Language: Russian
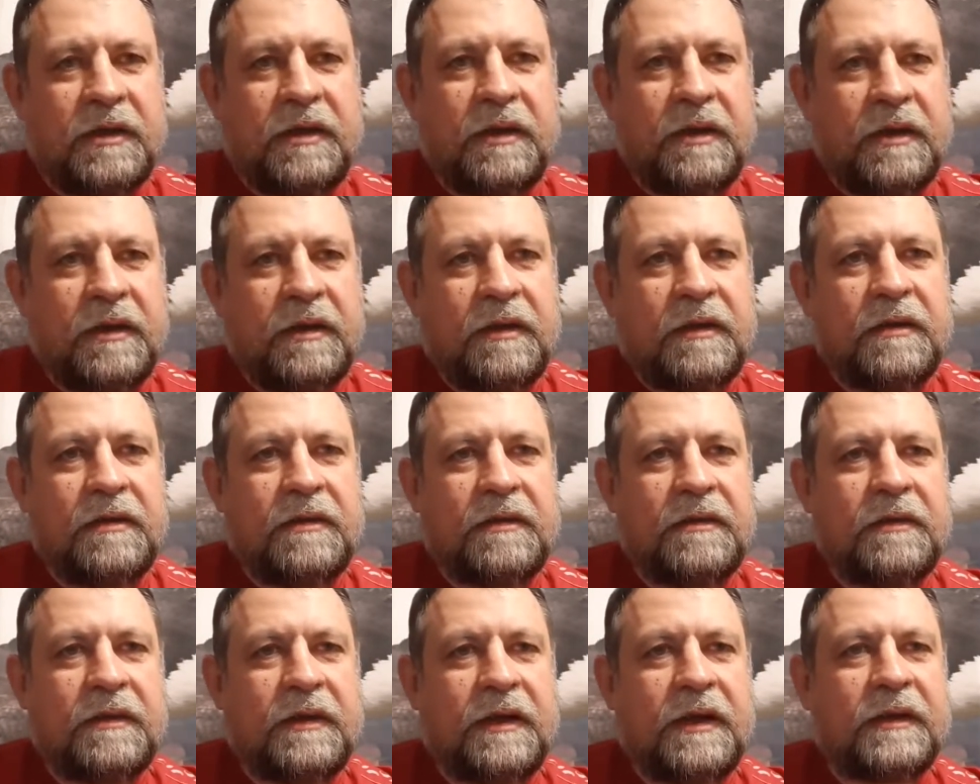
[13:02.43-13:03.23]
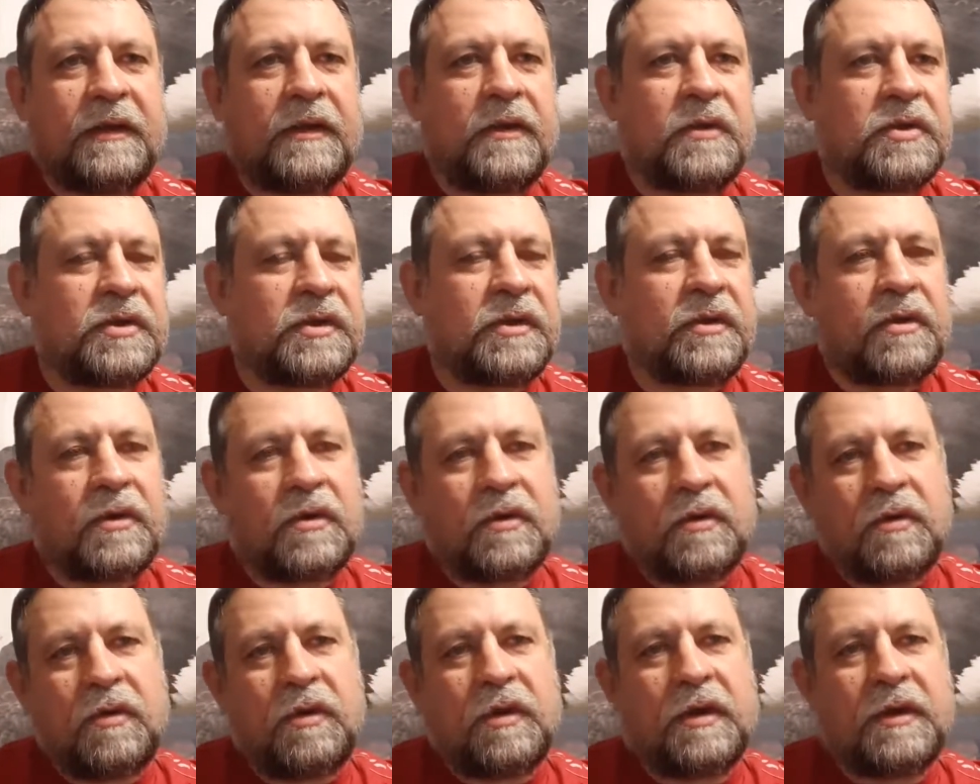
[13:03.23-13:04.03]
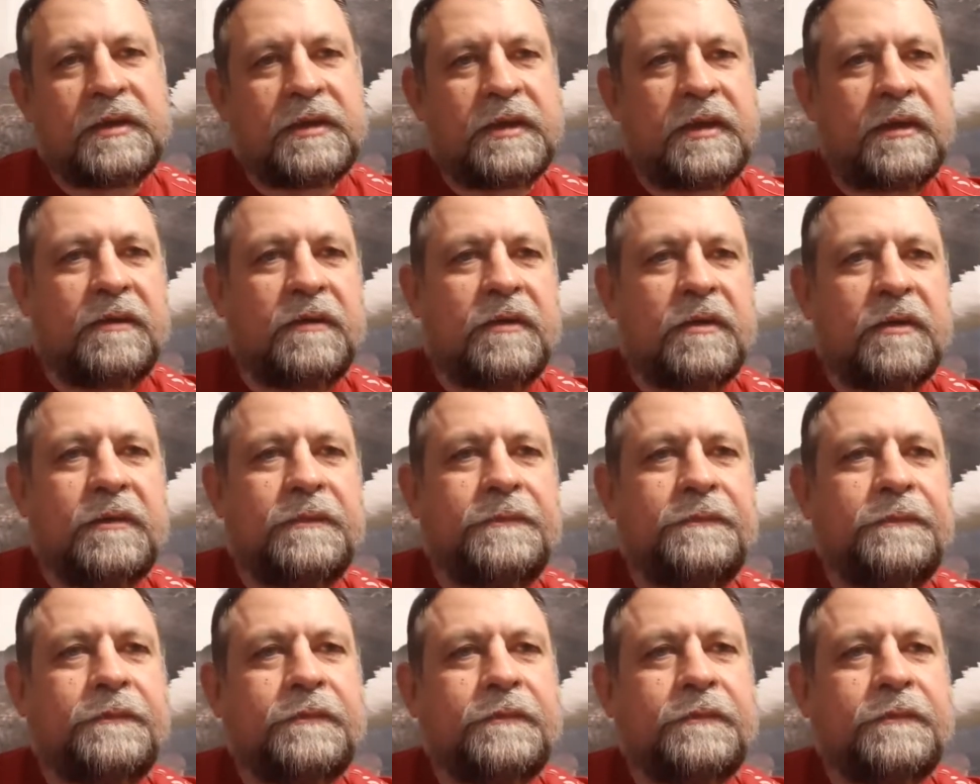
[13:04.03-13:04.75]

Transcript: день. Это уже другой разговор.